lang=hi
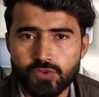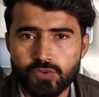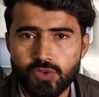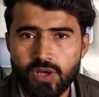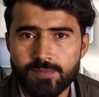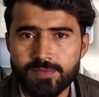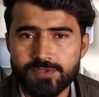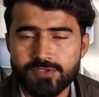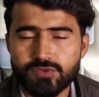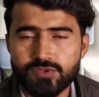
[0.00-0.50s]
तो
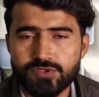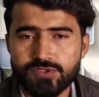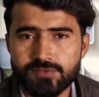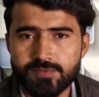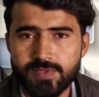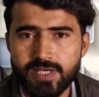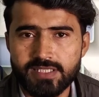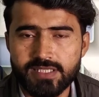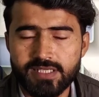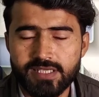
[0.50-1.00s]
आप इसको
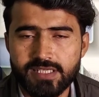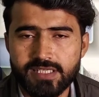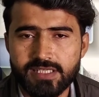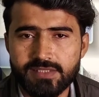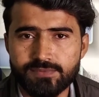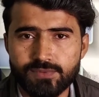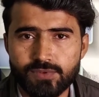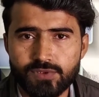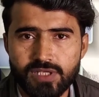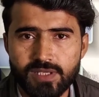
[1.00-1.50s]
इस्तेमाल
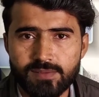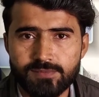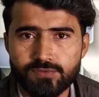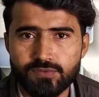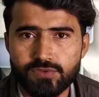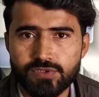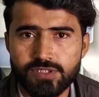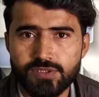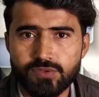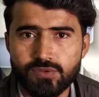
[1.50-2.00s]
करेंगे फुल
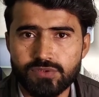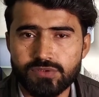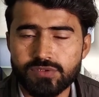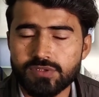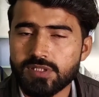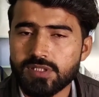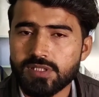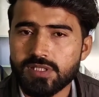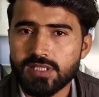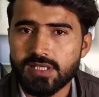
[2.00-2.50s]
कैप्सूल की डोज़
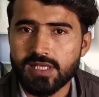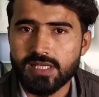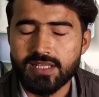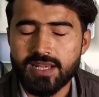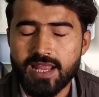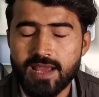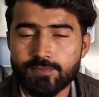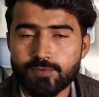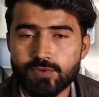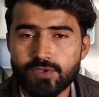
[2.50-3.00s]

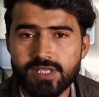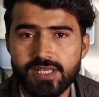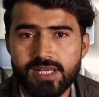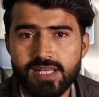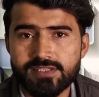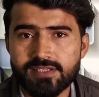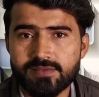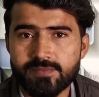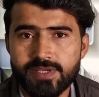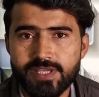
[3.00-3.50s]
लेकिन आपको
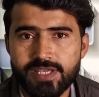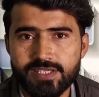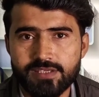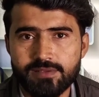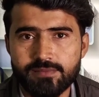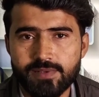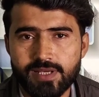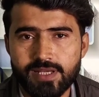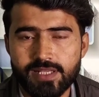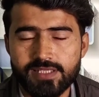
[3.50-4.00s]
लेना दिन में एक
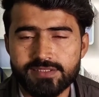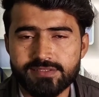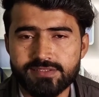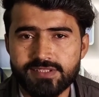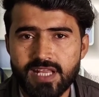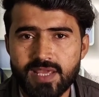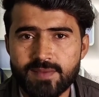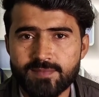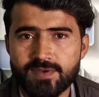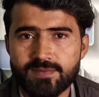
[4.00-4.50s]
ही बार है
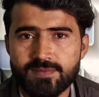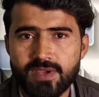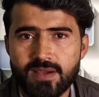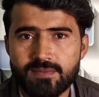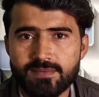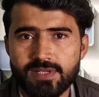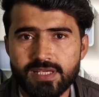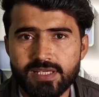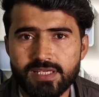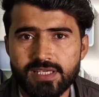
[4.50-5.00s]
किसी टाइम पे भी
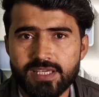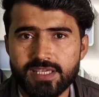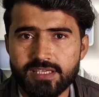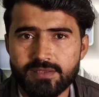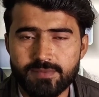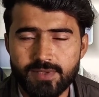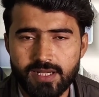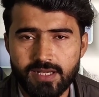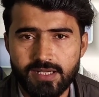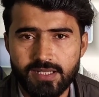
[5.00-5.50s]
आप लेंगे एक
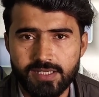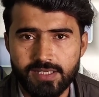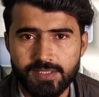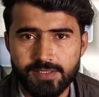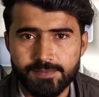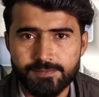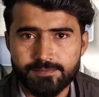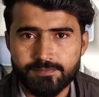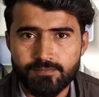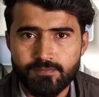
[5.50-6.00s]
ही बार
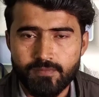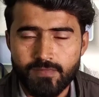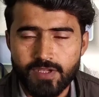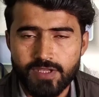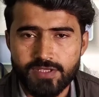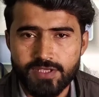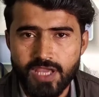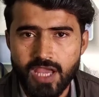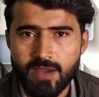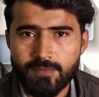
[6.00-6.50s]
लेंगे
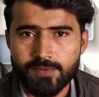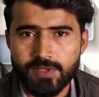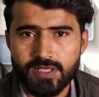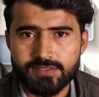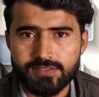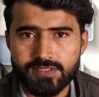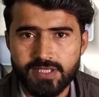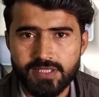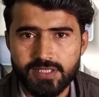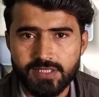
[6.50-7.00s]
ये आप
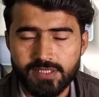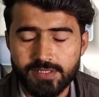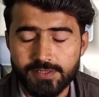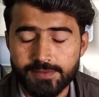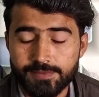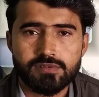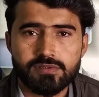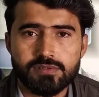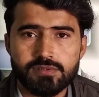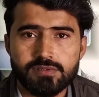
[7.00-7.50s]
खास ध्यान
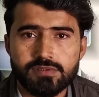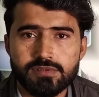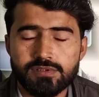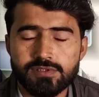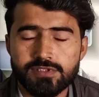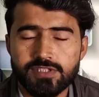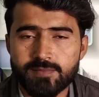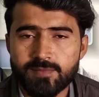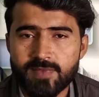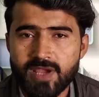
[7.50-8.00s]
रखें
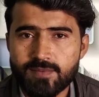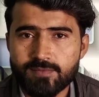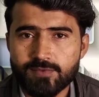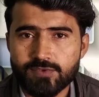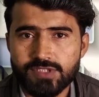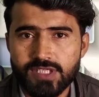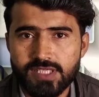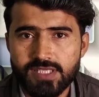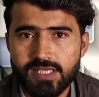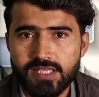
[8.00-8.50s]
दिन में
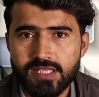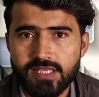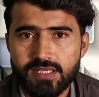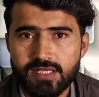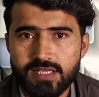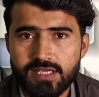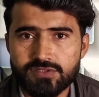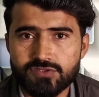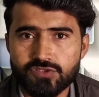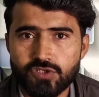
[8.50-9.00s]
आपको ज़्यादा नहीं
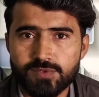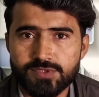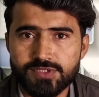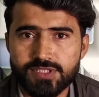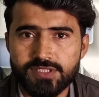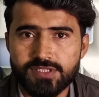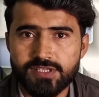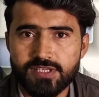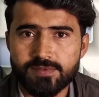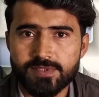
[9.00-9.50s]
लेना 24
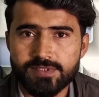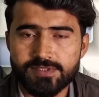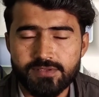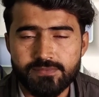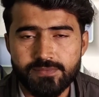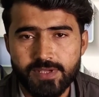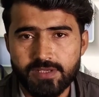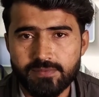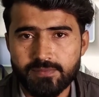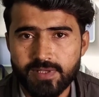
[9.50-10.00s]
घंटे में
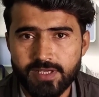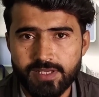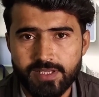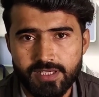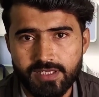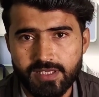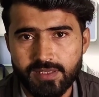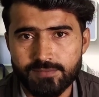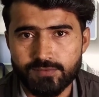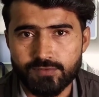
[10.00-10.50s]
सिर्फ एक बार
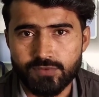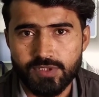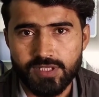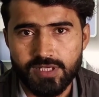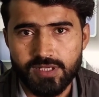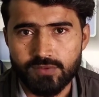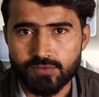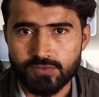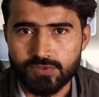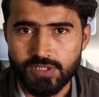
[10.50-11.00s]
एक कैप्सूल
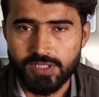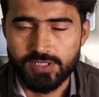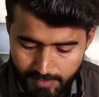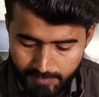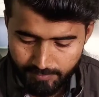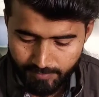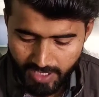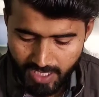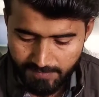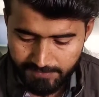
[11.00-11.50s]
लेना होता
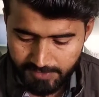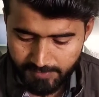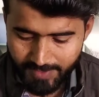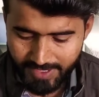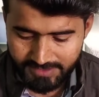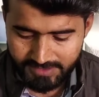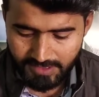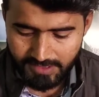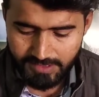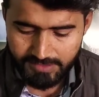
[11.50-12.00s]
है मैं आपसे
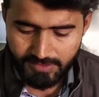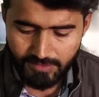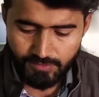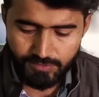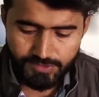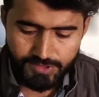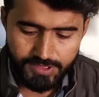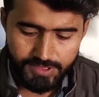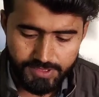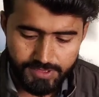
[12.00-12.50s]
बात कर लेता
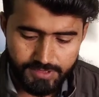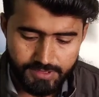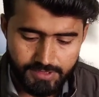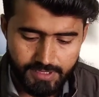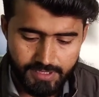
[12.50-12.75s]
हूँ इसकी